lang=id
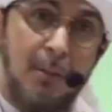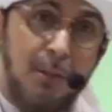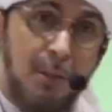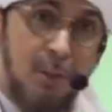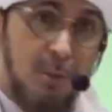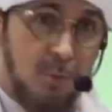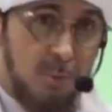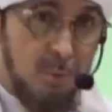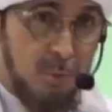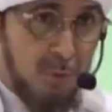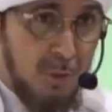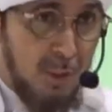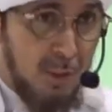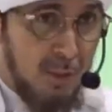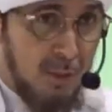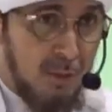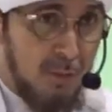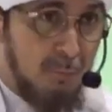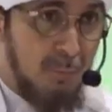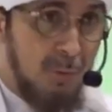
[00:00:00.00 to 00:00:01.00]
yang
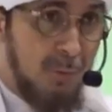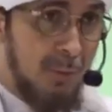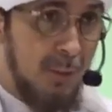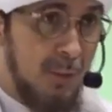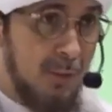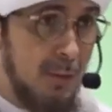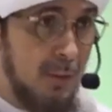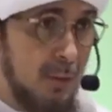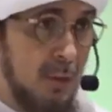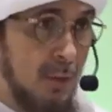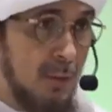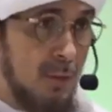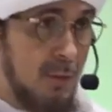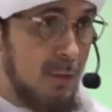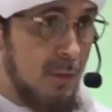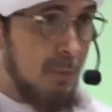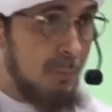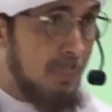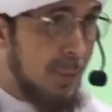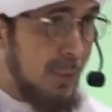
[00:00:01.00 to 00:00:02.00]
susah di bawah
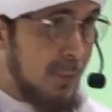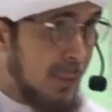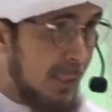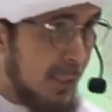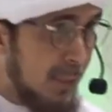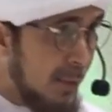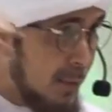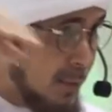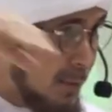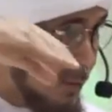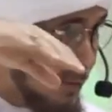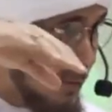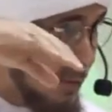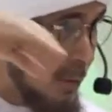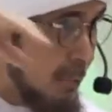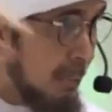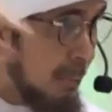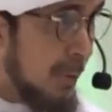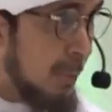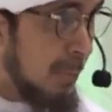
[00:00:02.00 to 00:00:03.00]
jembatan
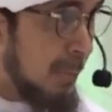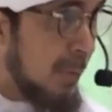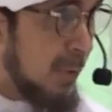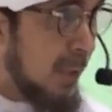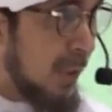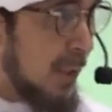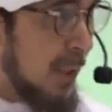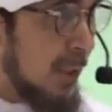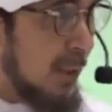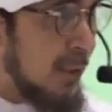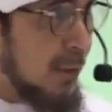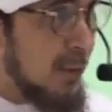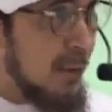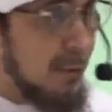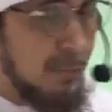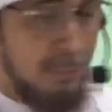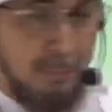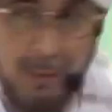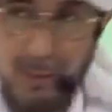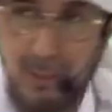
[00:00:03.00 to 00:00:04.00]
ke tepi-tepi jalan
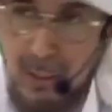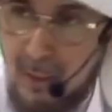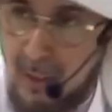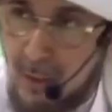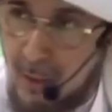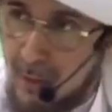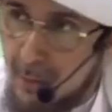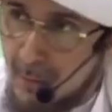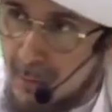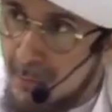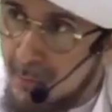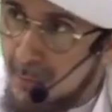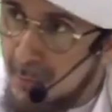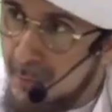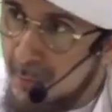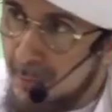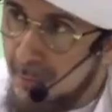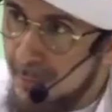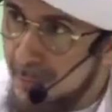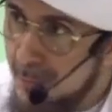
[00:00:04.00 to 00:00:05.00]
ke Baginakan.
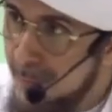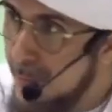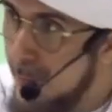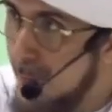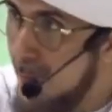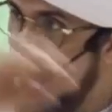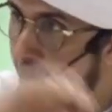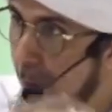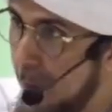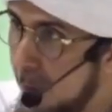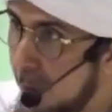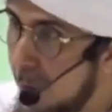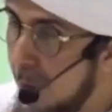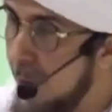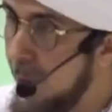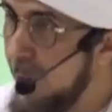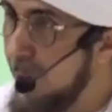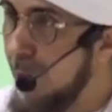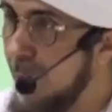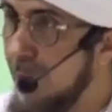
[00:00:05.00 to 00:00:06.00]

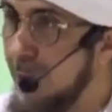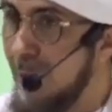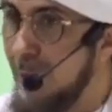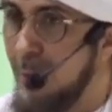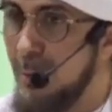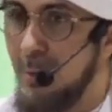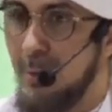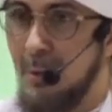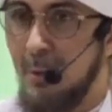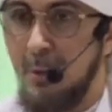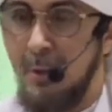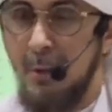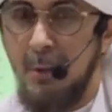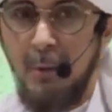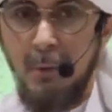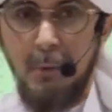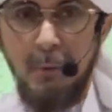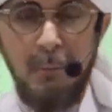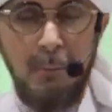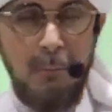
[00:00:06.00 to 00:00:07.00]
Tak ada orang tahu.
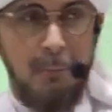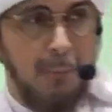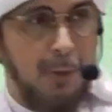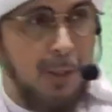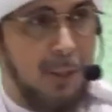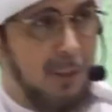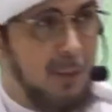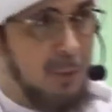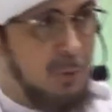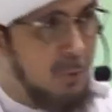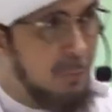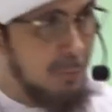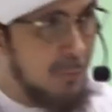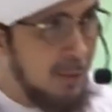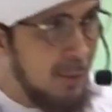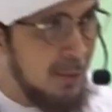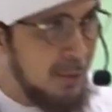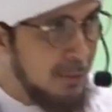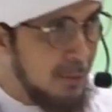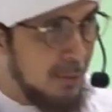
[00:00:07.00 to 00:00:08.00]
Balik
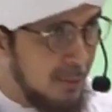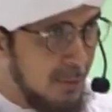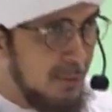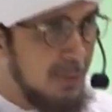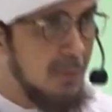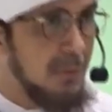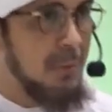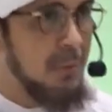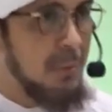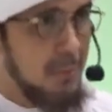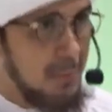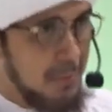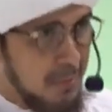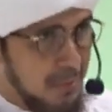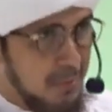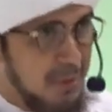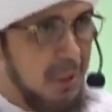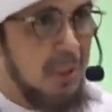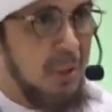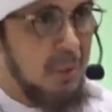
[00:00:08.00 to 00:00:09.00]
rumah, oh,
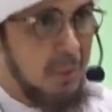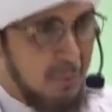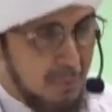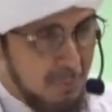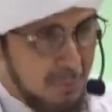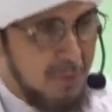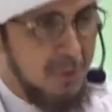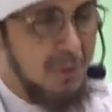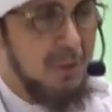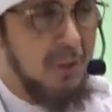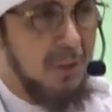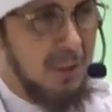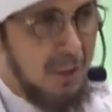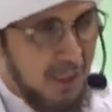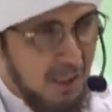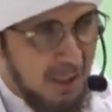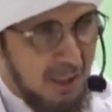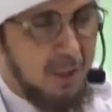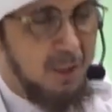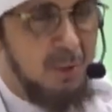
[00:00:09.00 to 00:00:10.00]
tengok.
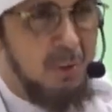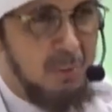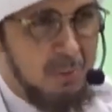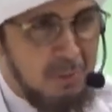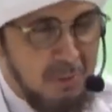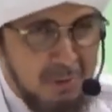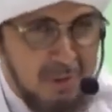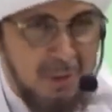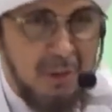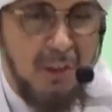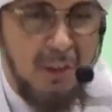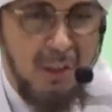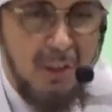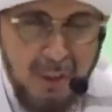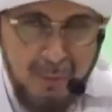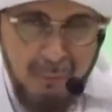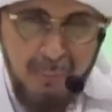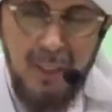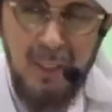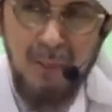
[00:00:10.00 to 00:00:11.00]
Aku
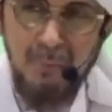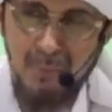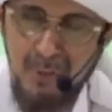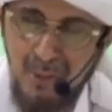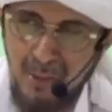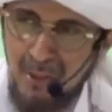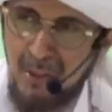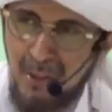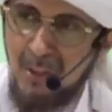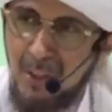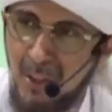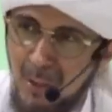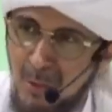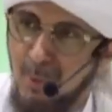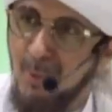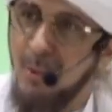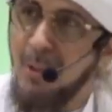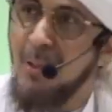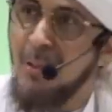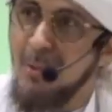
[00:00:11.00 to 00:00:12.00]
sedekah malam tadi tak ada
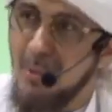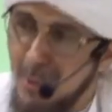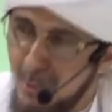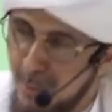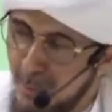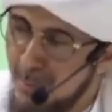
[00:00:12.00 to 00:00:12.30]
orang tahu.